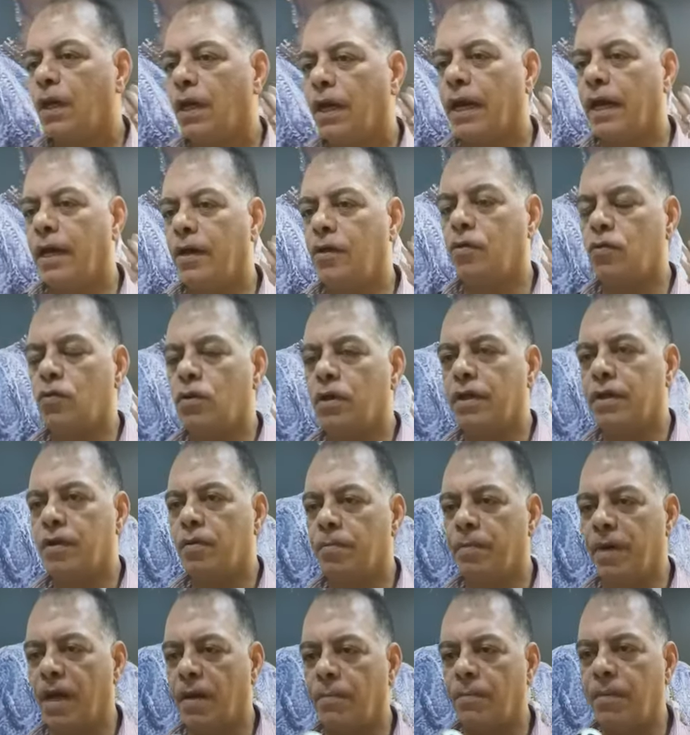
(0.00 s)
خلينا نقول
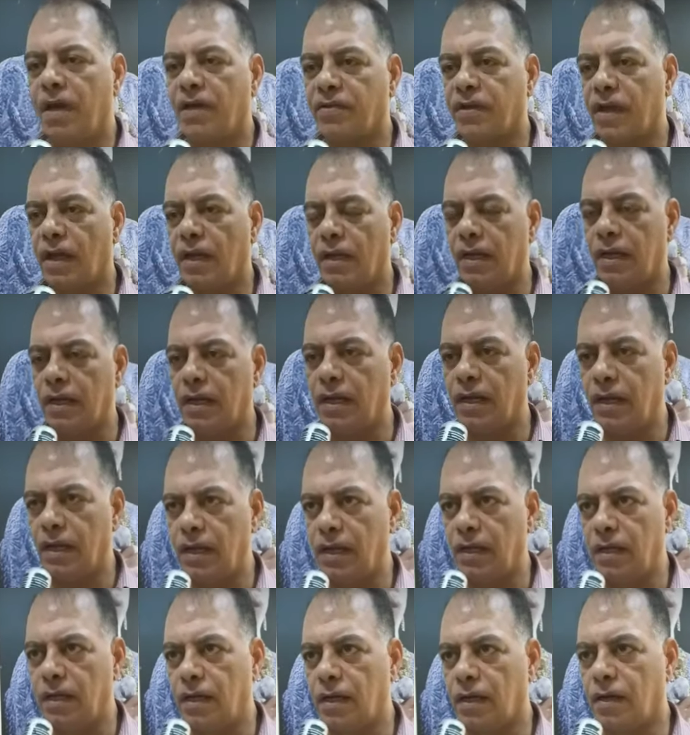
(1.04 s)
ان مثل
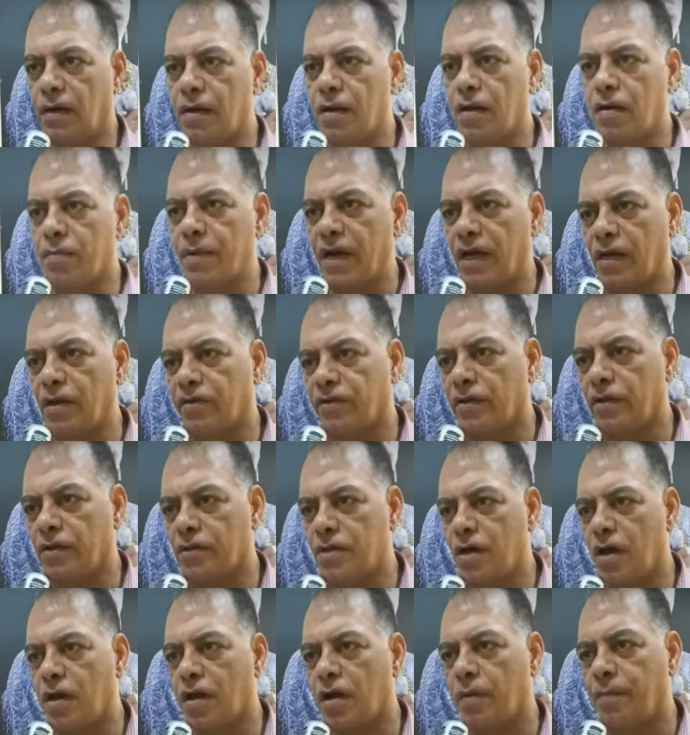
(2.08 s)
قرار مجلس
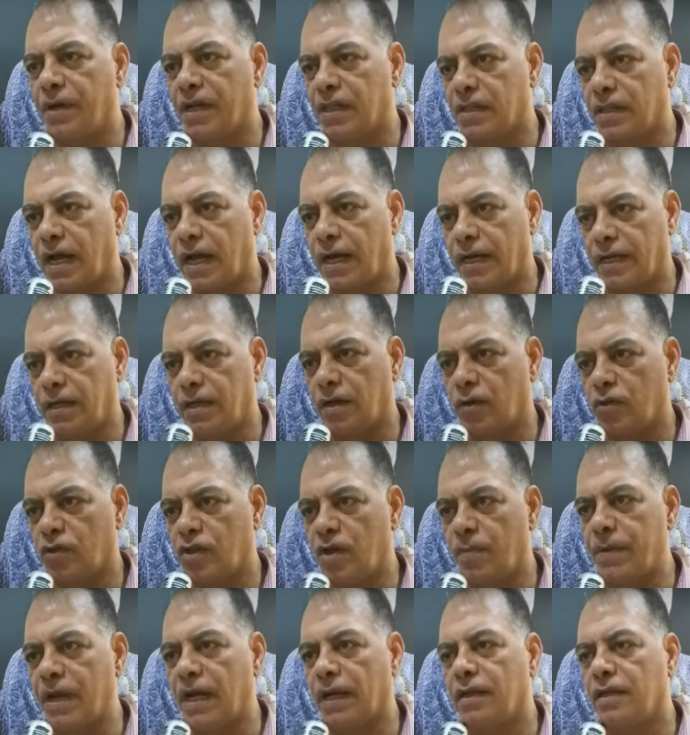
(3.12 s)
الاداره بالتحقيق
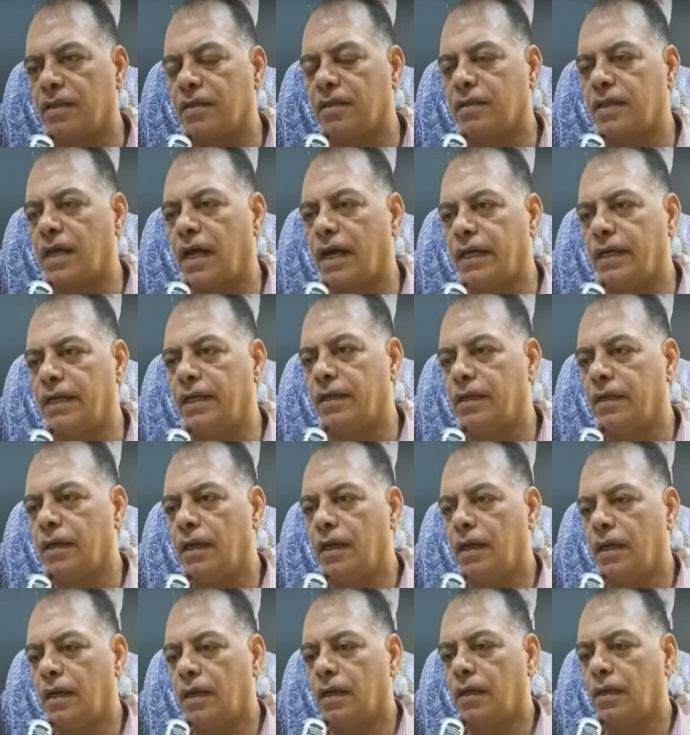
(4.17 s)
قدام لجنه التحقيق
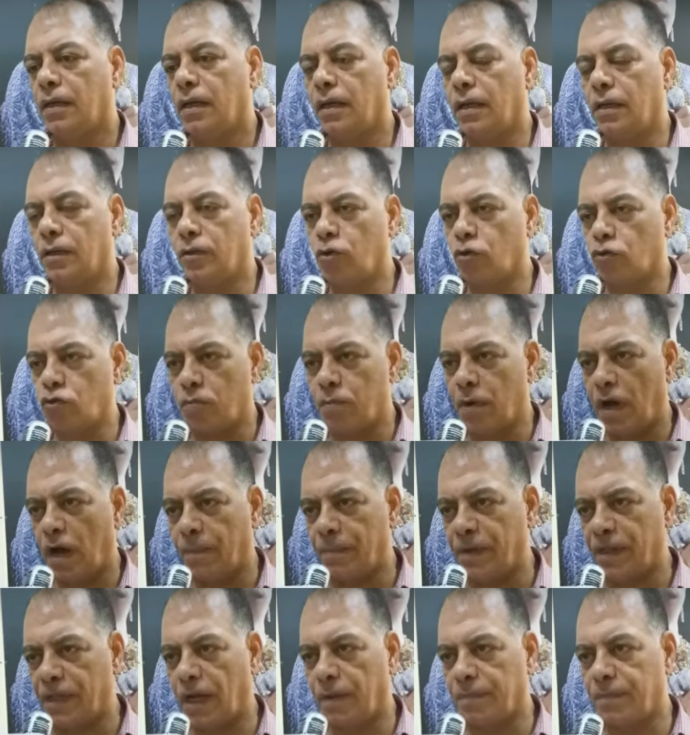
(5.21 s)
الدكتور
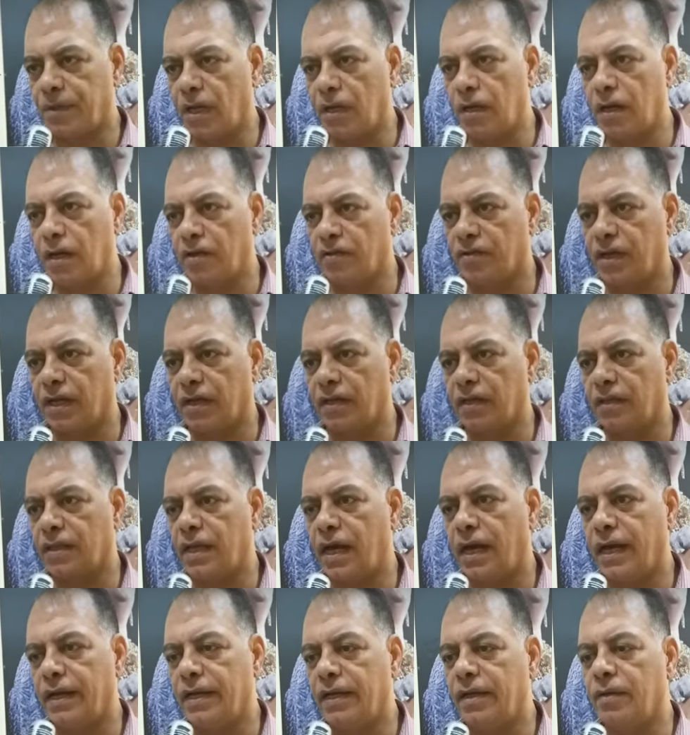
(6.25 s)
محمد عبد الله رئيس لجنه
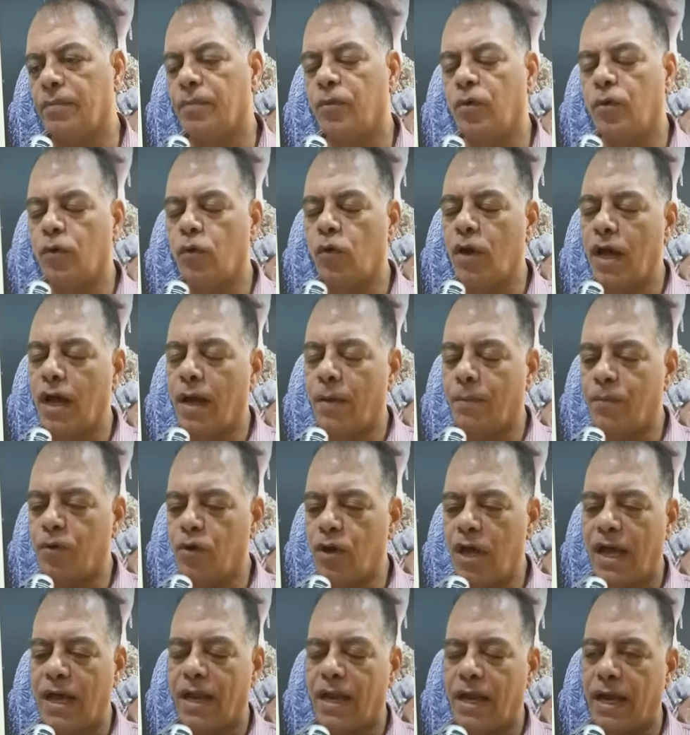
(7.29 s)
التحقيق
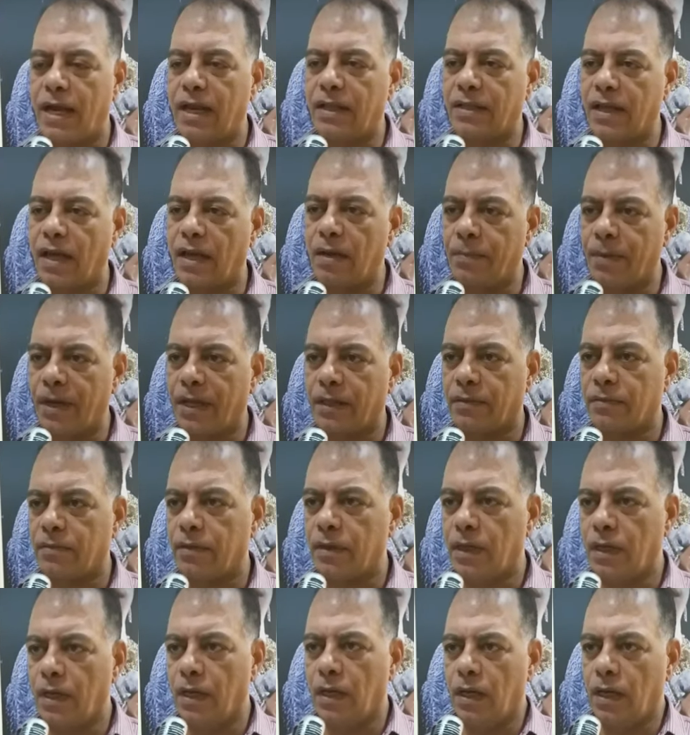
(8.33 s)
بناء على تعليمات
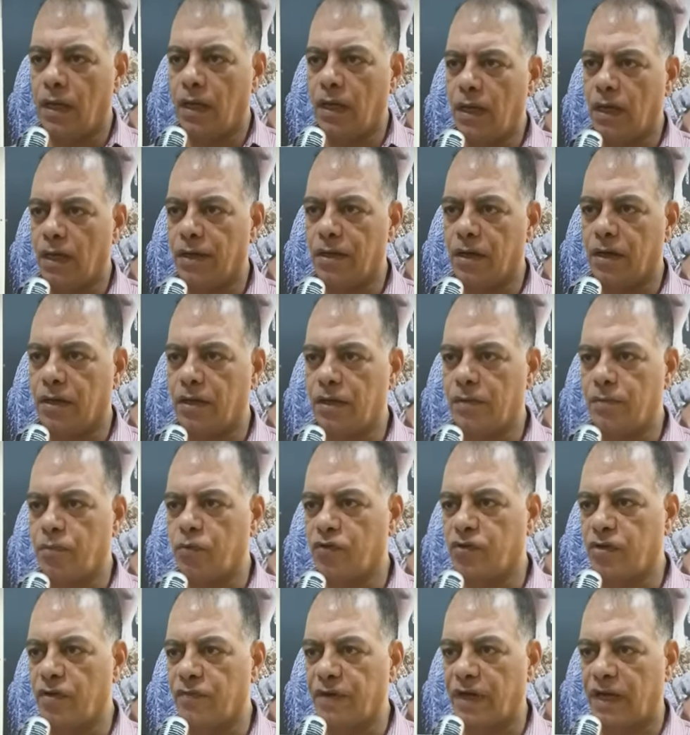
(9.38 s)
آه، النقيب
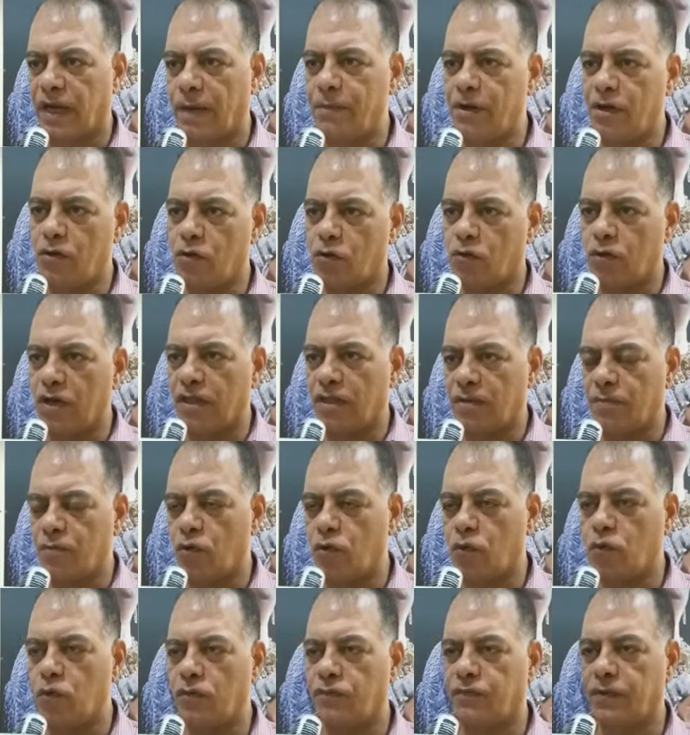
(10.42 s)
مصطفى كامل انه دلوقتي
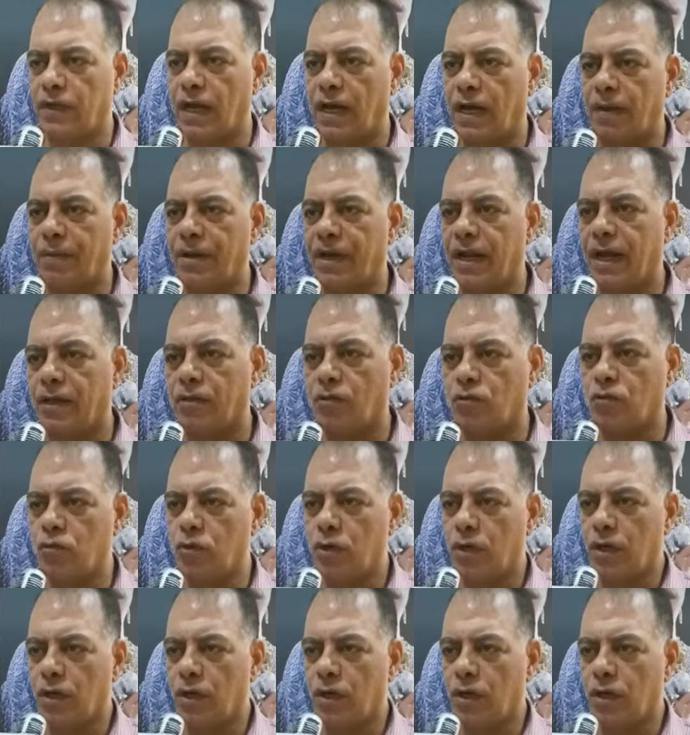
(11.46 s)
موجود في العالمين عنده